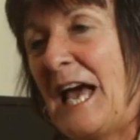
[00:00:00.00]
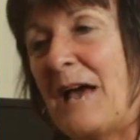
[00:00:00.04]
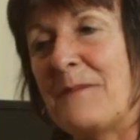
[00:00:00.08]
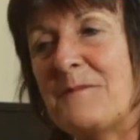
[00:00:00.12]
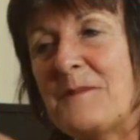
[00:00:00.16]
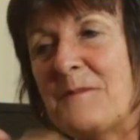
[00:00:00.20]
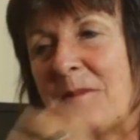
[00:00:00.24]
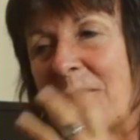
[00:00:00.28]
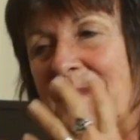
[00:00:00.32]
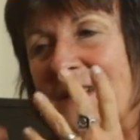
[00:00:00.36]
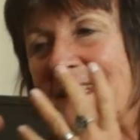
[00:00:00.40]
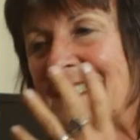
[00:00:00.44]
a
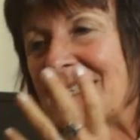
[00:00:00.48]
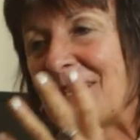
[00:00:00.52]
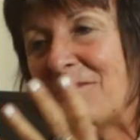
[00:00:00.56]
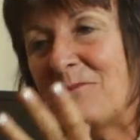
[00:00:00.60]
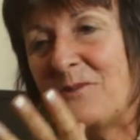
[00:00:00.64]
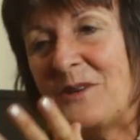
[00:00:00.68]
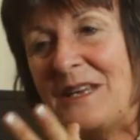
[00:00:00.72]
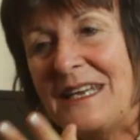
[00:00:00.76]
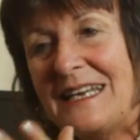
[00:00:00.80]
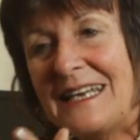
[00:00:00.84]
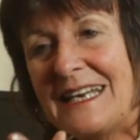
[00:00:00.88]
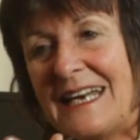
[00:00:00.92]
mí me parece
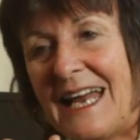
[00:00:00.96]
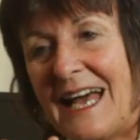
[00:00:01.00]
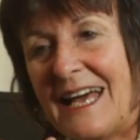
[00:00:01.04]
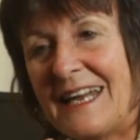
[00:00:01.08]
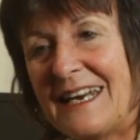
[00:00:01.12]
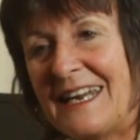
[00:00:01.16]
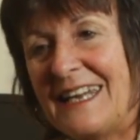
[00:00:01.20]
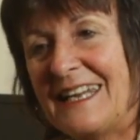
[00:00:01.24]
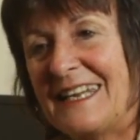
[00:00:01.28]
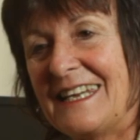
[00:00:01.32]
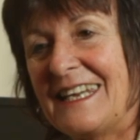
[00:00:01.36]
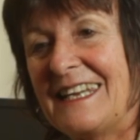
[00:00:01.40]
muy
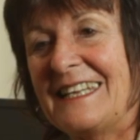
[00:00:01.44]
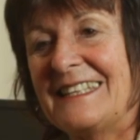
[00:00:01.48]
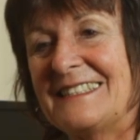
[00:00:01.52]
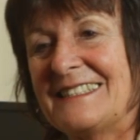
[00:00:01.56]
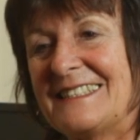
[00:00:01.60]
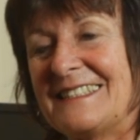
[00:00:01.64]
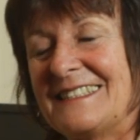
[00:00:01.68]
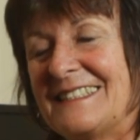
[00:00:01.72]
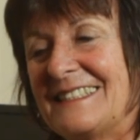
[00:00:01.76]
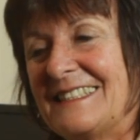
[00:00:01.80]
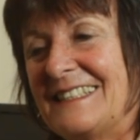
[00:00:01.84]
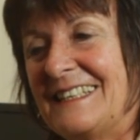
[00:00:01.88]
clara y
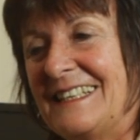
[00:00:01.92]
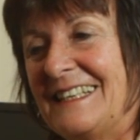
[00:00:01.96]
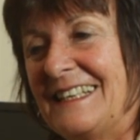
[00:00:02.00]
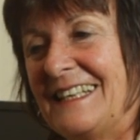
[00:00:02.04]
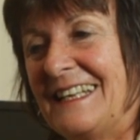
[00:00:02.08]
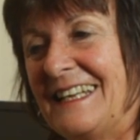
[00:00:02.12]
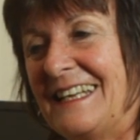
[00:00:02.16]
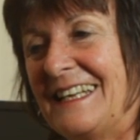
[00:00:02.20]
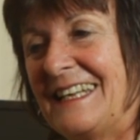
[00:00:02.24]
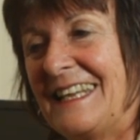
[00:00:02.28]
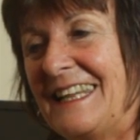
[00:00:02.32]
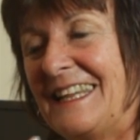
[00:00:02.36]

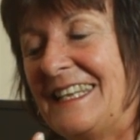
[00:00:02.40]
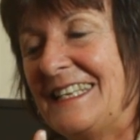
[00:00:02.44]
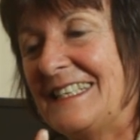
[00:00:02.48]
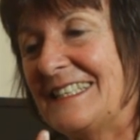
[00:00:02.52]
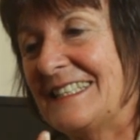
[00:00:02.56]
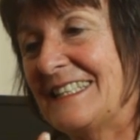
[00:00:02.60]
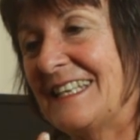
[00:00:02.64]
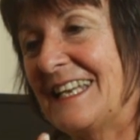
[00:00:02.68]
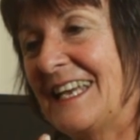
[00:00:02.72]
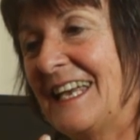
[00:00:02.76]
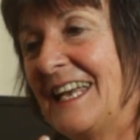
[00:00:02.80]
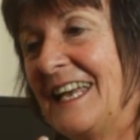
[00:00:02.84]
eh, que
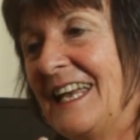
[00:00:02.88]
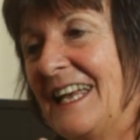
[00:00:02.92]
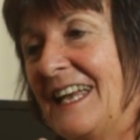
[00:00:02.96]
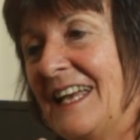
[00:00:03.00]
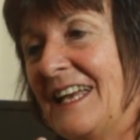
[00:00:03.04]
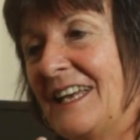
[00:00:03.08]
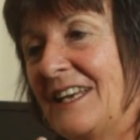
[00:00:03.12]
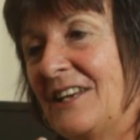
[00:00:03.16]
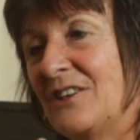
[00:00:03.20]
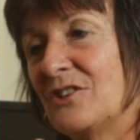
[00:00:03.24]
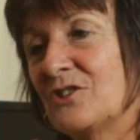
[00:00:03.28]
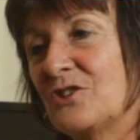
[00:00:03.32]
dice
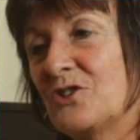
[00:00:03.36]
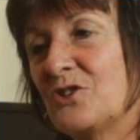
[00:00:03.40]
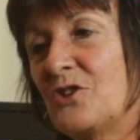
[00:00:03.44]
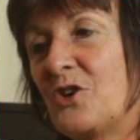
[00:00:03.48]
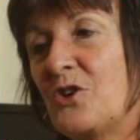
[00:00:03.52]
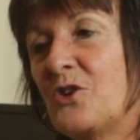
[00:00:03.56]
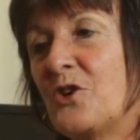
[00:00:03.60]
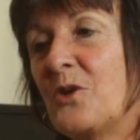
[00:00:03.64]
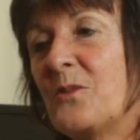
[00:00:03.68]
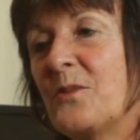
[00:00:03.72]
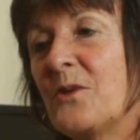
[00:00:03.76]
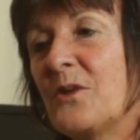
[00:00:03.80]
que
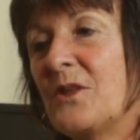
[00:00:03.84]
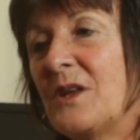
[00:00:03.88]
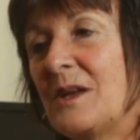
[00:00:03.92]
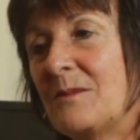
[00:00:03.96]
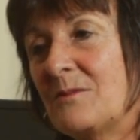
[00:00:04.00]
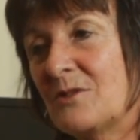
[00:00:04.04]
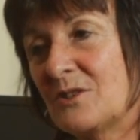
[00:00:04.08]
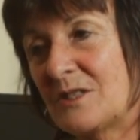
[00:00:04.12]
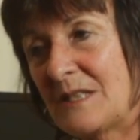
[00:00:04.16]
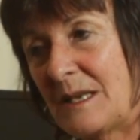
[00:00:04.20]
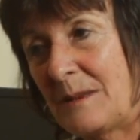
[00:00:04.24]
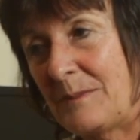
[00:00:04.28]
nosotros no
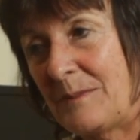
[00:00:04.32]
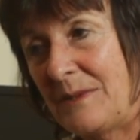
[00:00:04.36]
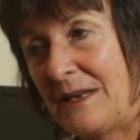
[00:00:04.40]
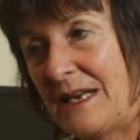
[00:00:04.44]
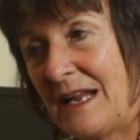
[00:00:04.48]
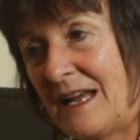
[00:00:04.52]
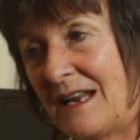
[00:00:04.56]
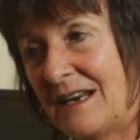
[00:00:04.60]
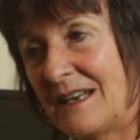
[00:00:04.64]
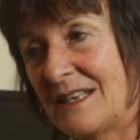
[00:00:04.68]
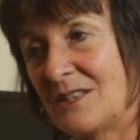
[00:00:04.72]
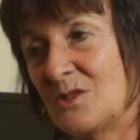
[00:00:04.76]
podemos
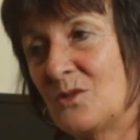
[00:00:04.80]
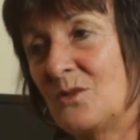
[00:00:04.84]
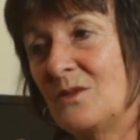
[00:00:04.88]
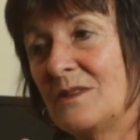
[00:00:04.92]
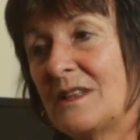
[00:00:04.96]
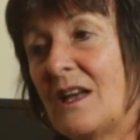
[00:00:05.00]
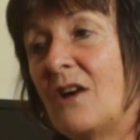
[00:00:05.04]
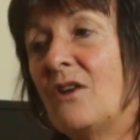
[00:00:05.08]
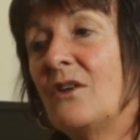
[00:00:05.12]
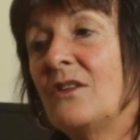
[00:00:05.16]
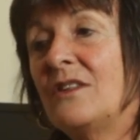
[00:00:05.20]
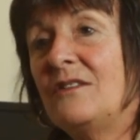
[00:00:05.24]
esperar
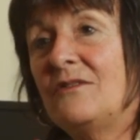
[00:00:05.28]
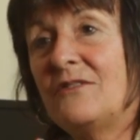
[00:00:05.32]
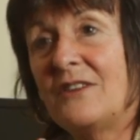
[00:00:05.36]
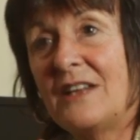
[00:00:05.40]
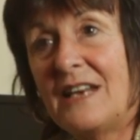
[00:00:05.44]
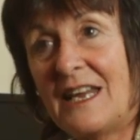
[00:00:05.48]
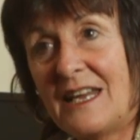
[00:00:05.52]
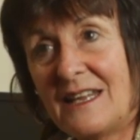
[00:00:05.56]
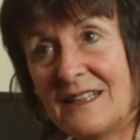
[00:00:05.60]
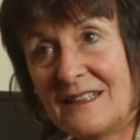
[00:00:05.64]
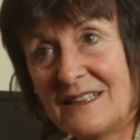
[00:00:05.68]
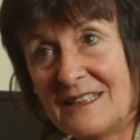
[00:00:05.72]
resultados
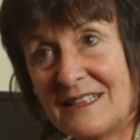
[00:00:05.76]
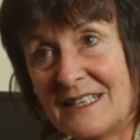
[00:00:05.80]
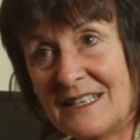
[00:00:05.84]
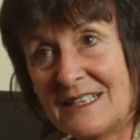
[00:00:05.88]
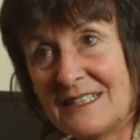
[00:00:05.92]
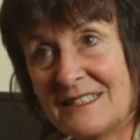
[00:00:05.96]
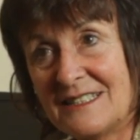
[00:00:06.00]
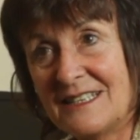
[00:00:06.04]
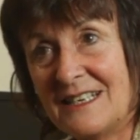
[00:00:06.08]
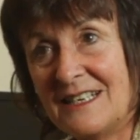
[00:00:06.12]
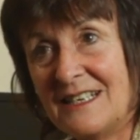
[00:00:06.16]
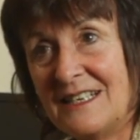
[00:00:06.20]

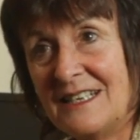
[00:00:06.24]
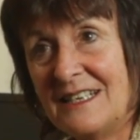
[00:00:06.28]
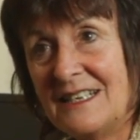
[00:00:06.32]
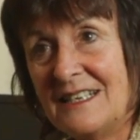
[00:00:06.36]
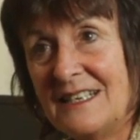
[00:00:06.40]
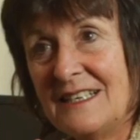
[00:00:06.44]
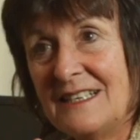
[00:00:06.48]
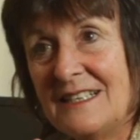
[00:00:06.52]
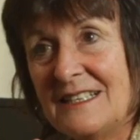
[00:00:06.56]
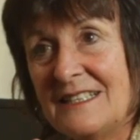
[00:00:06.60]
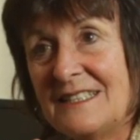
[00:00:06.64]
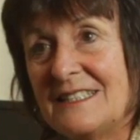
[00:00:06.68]
diferentes
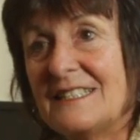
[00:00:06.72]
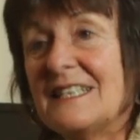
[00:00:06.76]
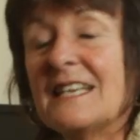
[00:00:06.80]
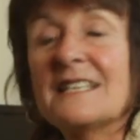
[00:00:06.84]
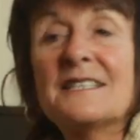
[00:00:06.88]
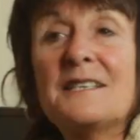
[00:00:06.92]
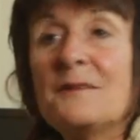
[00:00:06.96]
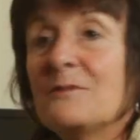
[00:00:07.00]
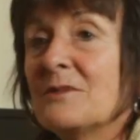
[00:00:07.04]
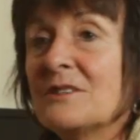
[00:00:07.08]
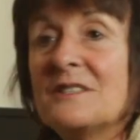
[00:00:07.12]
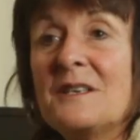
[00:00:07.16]
si
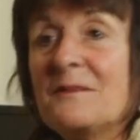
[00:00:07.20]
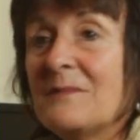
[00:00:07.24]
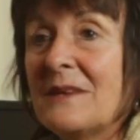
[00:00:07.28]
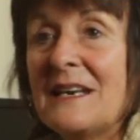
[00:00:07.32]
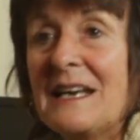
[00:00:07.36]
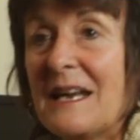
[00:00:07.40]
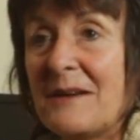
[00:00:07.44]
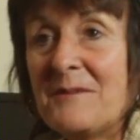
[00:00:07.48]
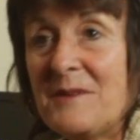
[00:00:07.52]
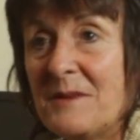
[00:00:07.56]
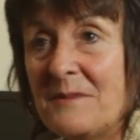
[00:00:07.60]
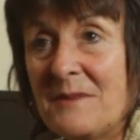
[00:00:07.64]
hacemos siempre
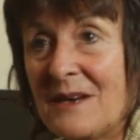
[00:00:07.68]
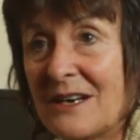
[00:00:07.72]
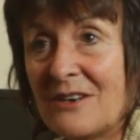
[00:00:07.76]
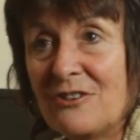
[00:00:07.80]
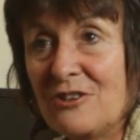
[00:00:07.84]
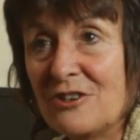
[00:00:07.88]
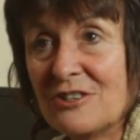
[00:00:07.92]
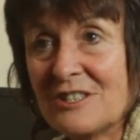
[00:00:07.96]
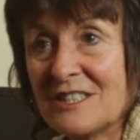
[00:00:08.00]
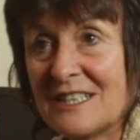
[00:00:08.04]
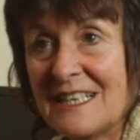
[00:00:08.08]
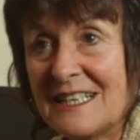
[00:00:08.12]
las mismas
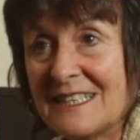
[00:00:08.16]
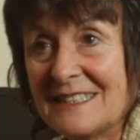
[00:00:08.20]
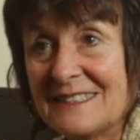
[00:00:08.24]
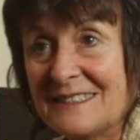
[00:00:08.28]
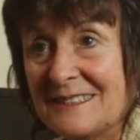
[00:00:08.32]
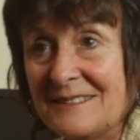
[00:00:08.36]
cosas.